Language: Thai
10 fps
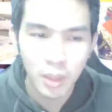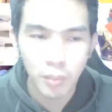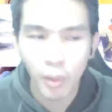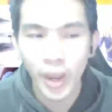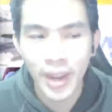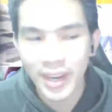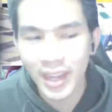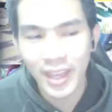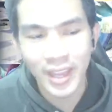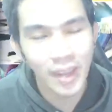ปล่อยอะไร
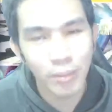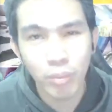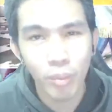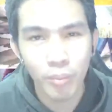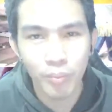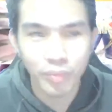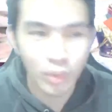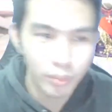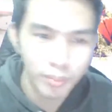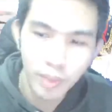เงี้ยผม
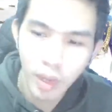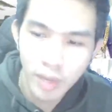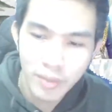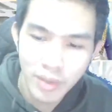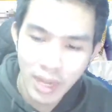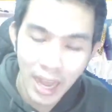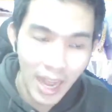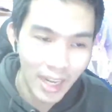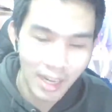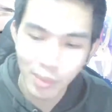ไม่ค่อยมีเวลา
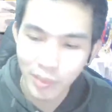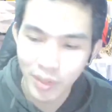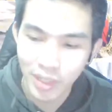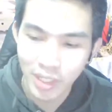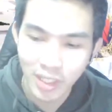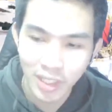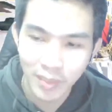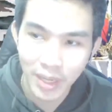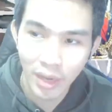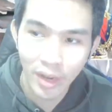นะครับผมเดี๋ยวนี้ก็เลย
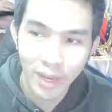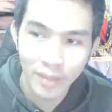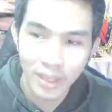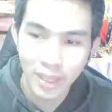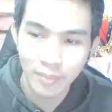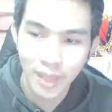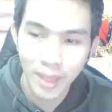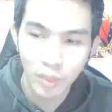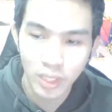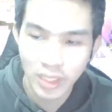ไม่ค่อยได้มาเก็บแต้ม
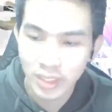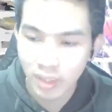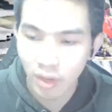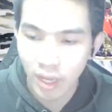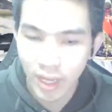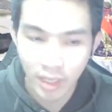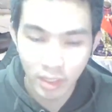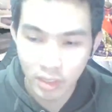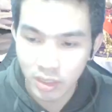พวกนี้สักเท่าไหร่นะ